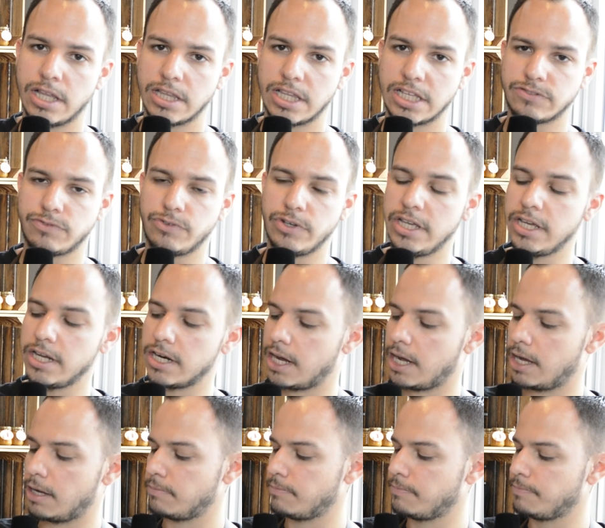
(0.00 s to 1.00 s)
das wir hier
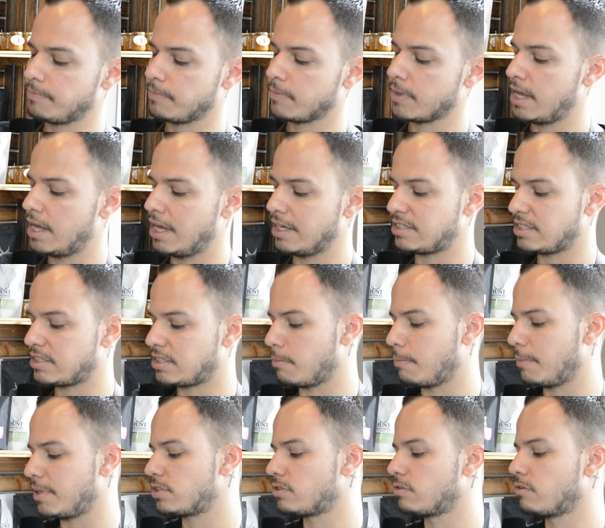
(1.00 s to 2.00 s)
haben. Es ist eine
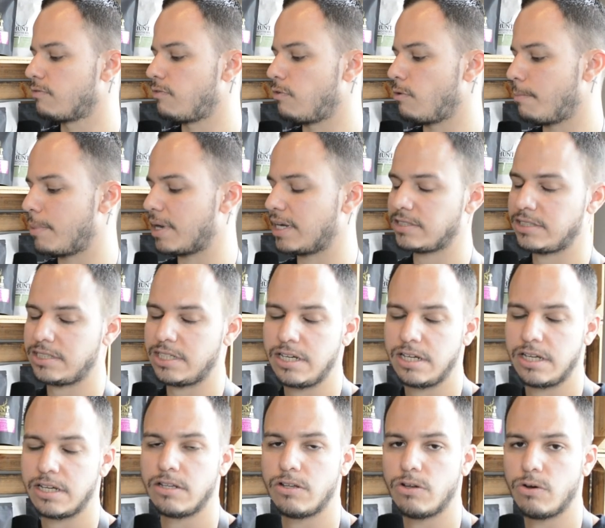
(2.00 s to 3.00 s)
Mischung von
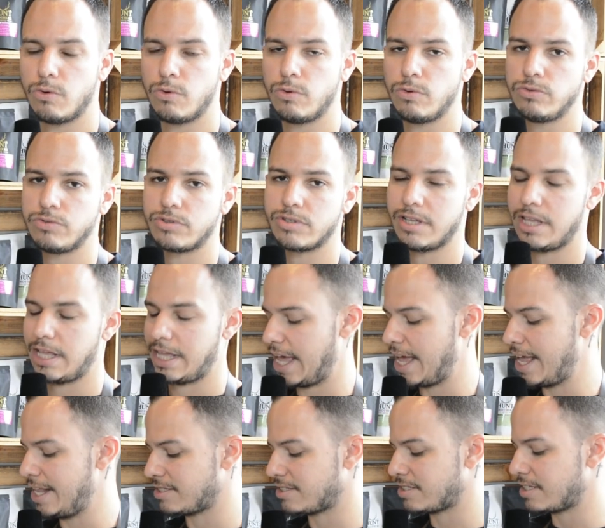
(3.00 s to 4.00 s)
Brasilien und
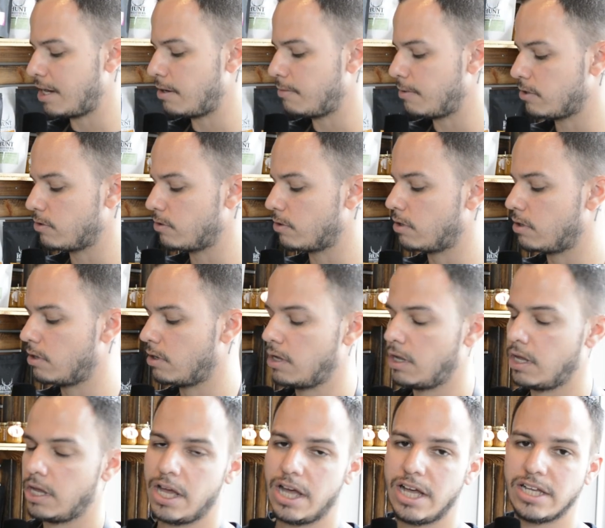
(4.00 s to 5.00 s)
El Salvador.
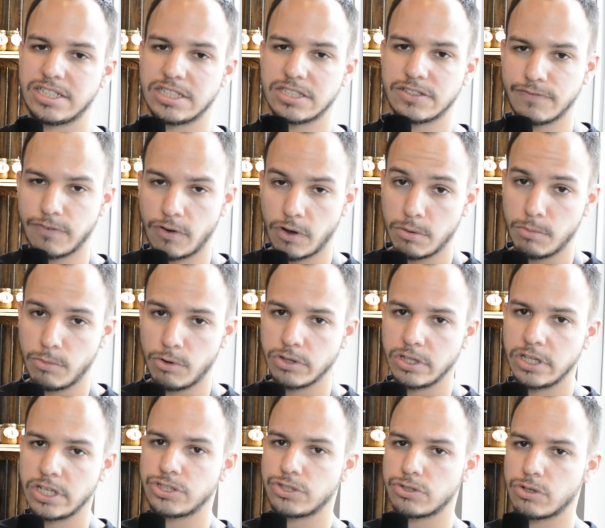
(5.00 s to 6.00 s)
Es ist
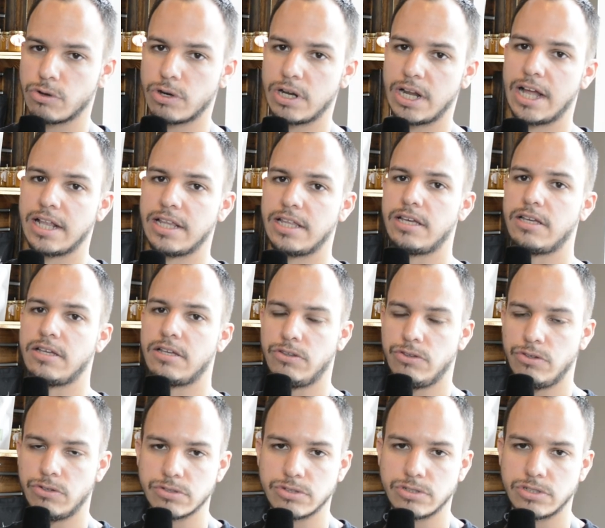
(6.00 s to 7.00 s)
vollmundig, schokoladig,
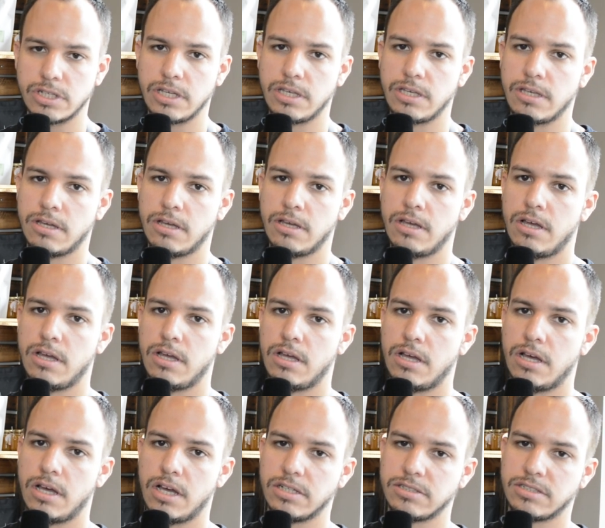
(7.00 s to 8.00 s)
nussig.
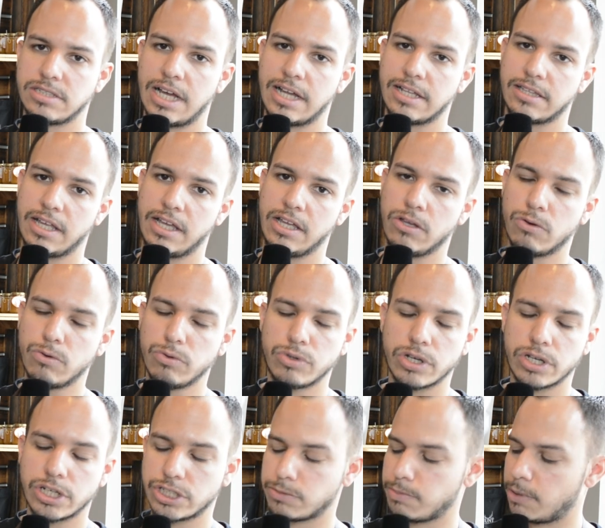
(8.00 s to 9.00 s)
Es hat ein
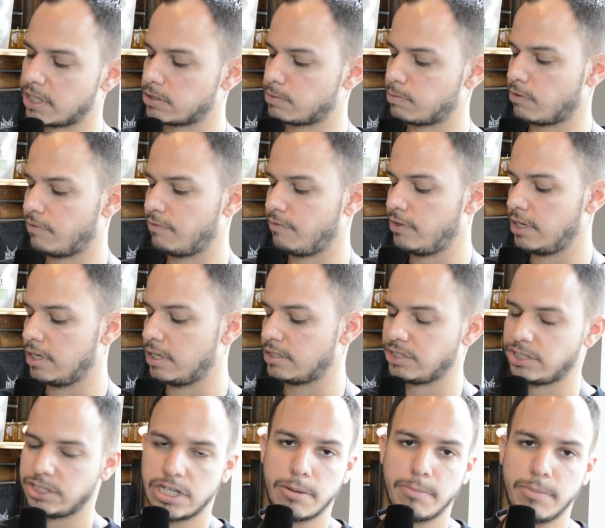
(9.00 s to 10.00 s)
gutes Geschmacksprofil,
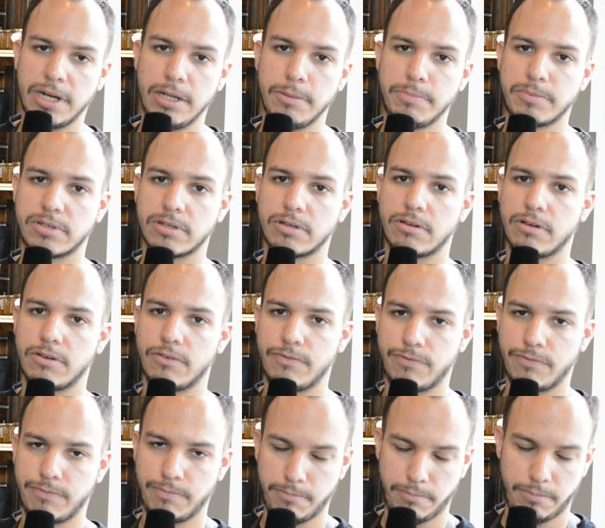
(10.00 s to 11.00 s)
sehr beliebt
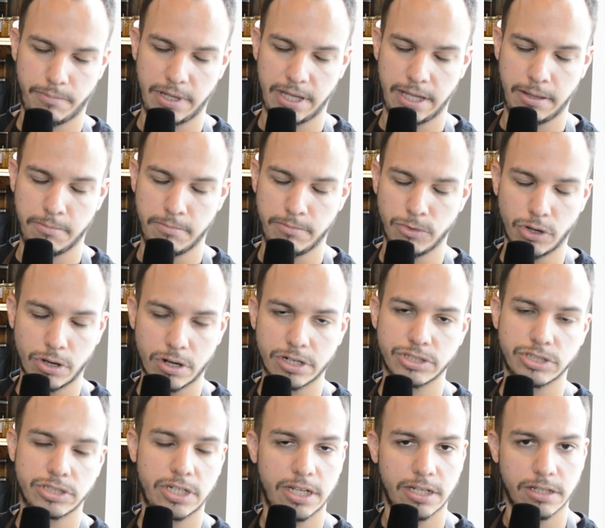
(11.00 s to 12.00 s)
im
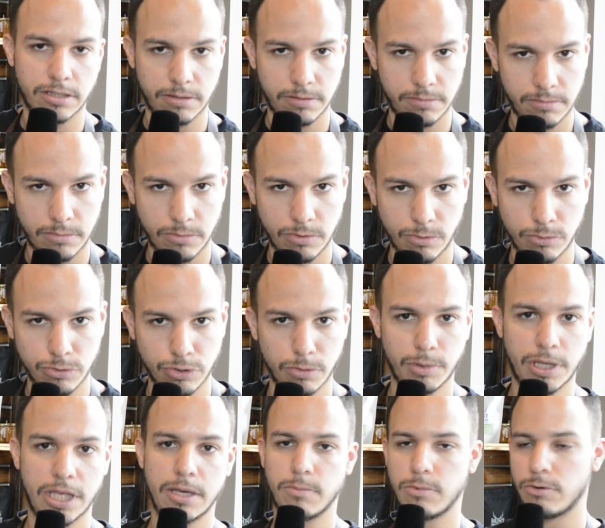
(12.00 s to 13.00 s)
Norderstedt und
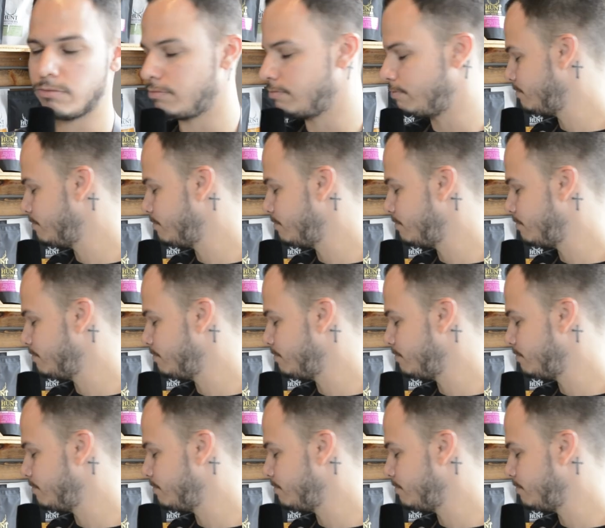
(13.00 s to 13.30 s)
Umgebung.